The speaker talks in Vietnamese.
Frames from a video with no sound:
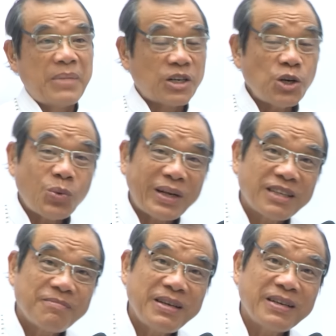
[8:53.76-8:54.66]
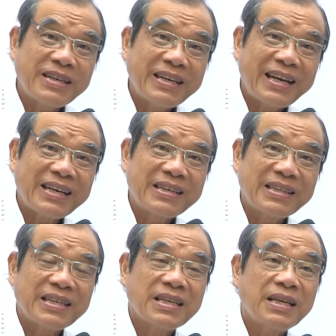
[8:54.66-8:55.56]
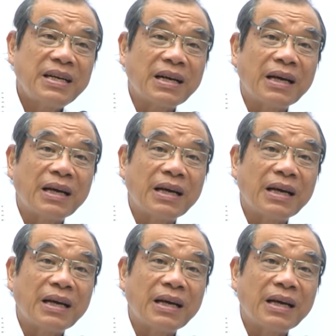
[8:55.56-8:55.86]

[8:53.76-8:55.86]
Bạn cứ quan tâm đến người khác, người ta sẽ thấy rằng